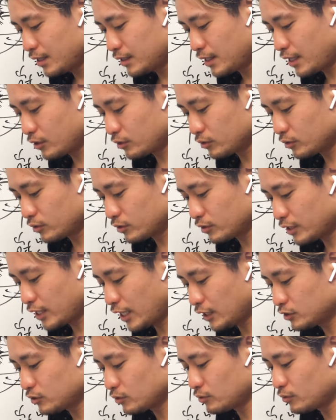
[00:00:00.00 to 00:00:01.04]
で、
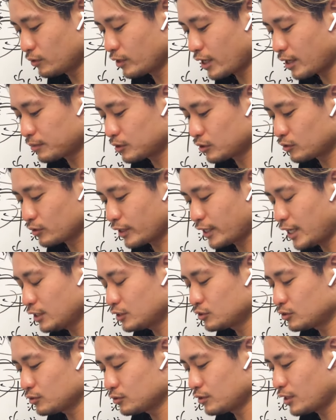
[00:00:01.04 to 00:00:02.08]
約束を破るとか
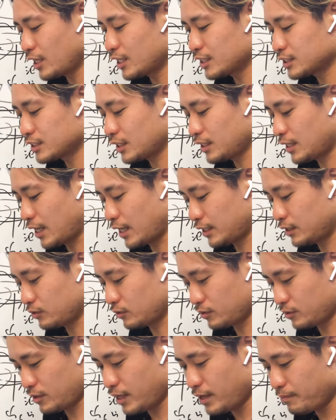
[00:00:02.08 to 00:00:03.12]
約束の話じゃないの
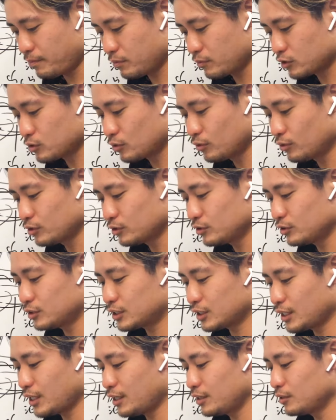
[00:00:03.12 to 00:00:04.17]
よね。もうそういう
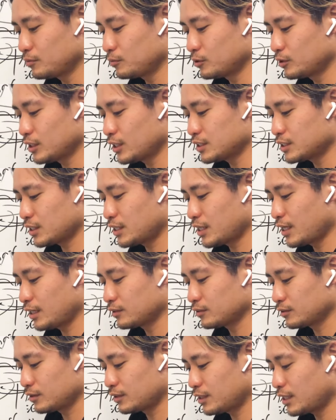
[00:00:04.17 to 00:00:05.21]
次元の問題じゃな
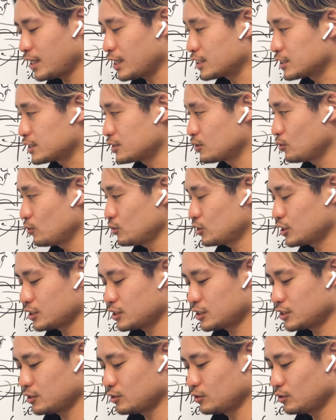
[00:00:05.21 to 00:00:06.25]
くて、人を
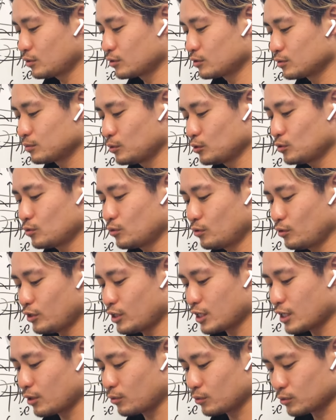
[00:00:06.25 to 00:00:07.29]
信じるというもっと大
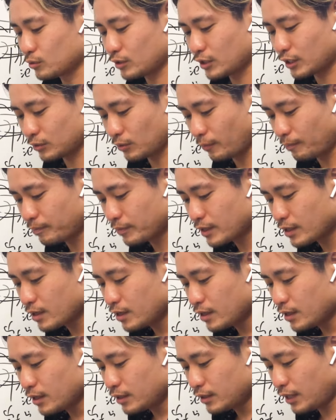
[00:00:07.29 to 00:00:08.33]
きなことだと。
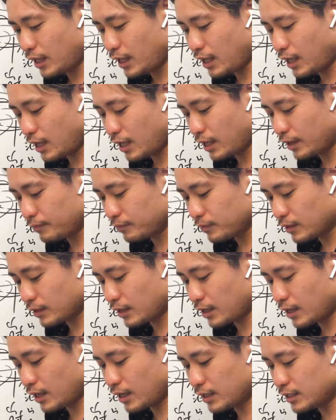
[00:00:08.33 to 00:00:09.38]
で、
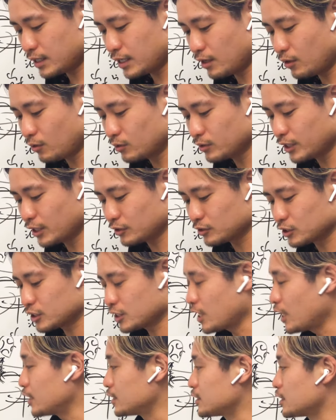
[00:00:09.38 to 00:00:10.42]
えー、えー、嫌なく
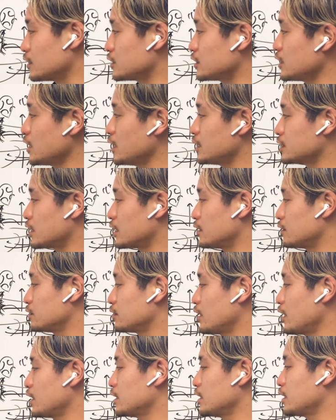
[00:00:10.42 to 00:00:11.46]
支配され、支配される
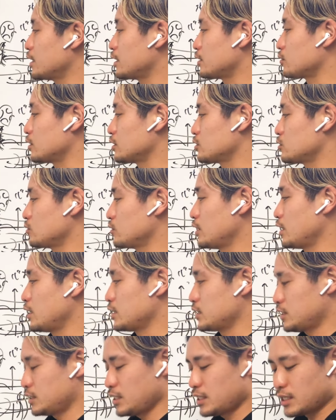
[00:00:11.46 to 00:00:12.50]
から嫌だとかそういう
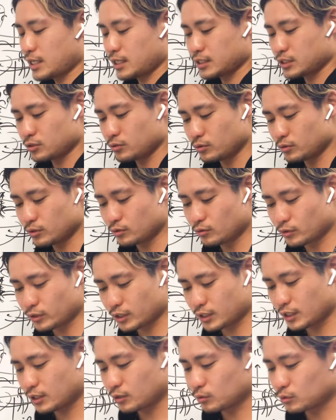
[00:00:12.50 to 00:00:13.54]
話じゃない。そういう大
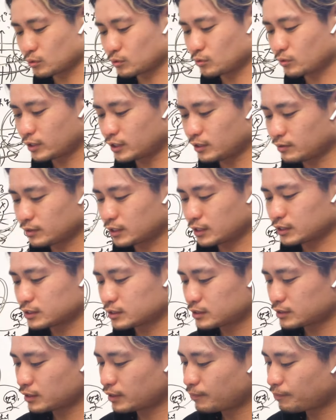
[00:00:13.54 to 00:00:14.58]
きいこととかではないで
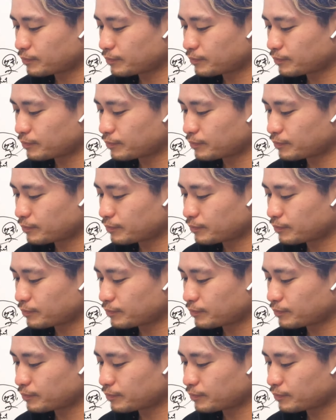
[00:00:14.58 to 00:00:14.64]
す。